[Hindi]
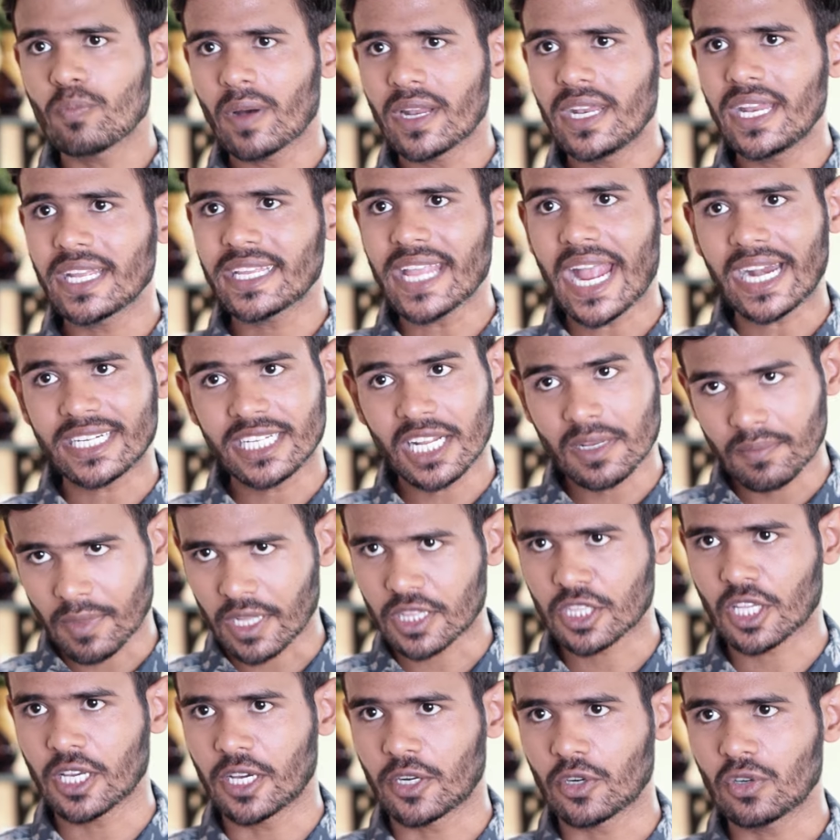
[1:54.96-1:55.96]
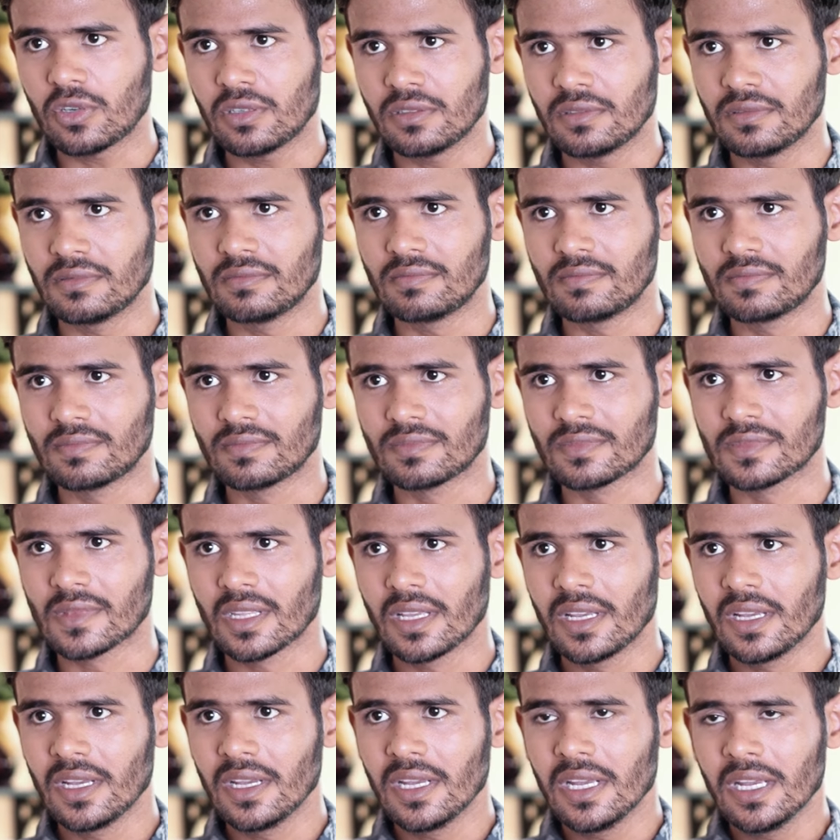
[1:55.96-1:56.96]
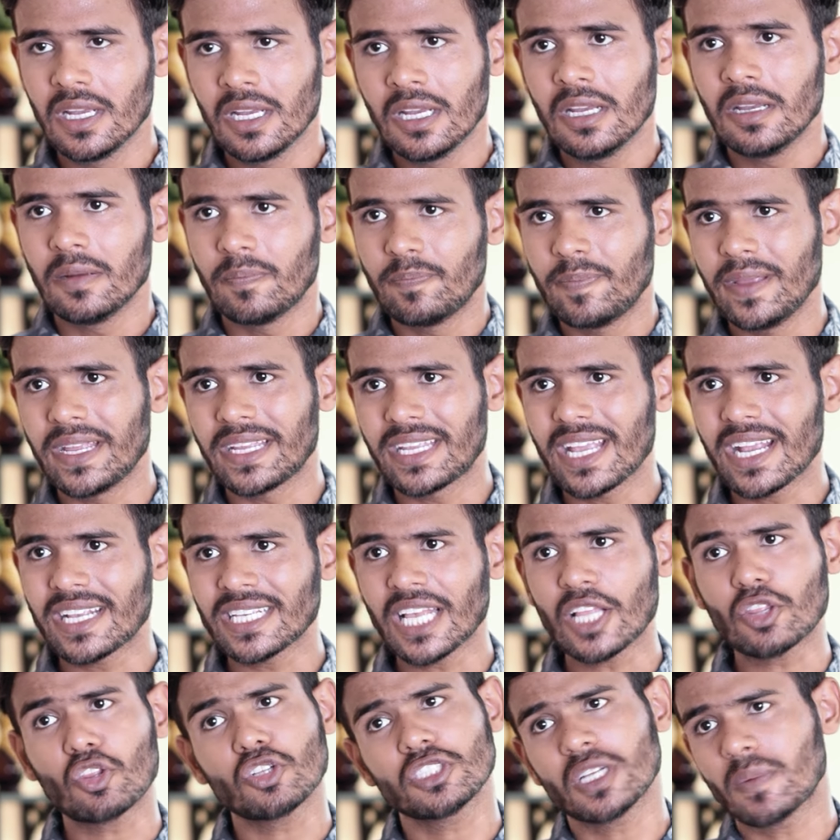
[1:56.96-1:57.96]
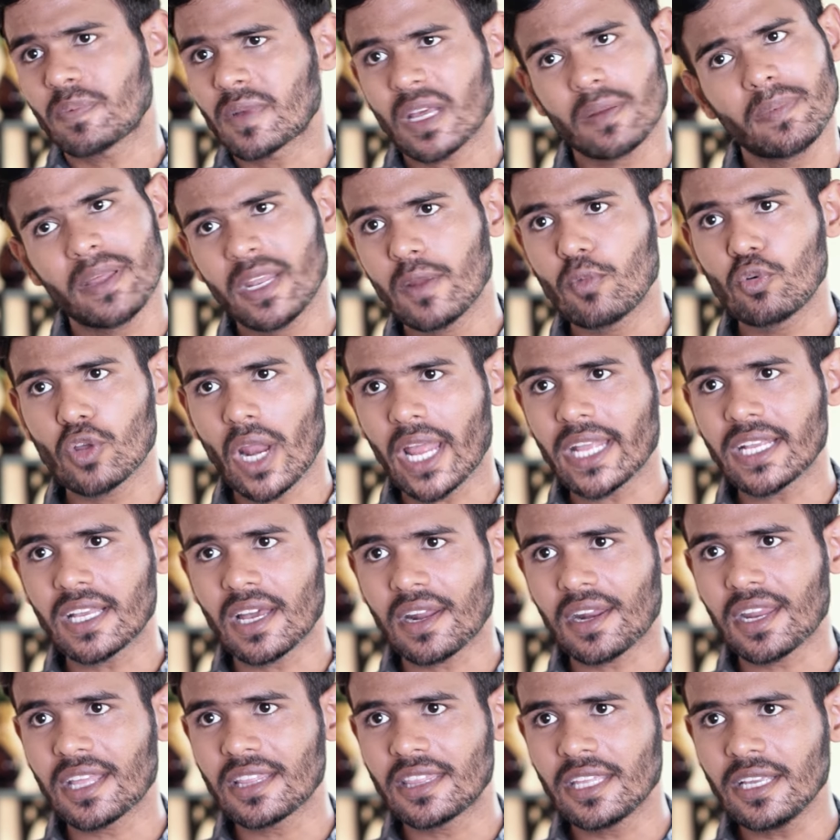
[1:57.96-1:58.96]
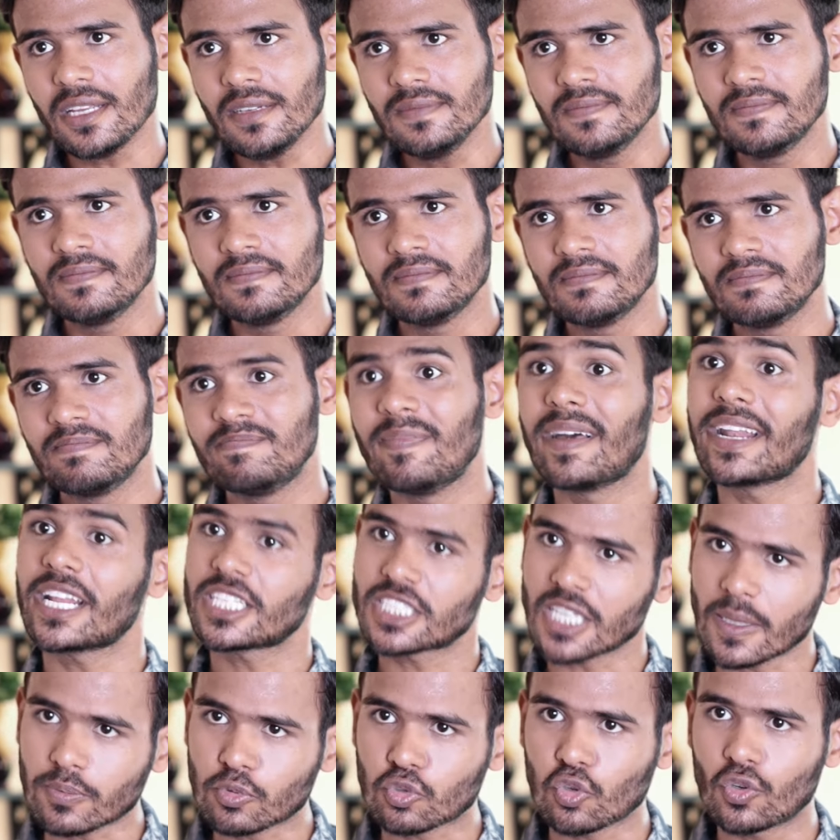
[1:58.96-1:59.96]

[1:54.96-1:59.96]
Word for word: बनने की एक्टिंग मत करो पिंकी के साथ तो जबकर मेरी बुराई कर रही थी मैंने सब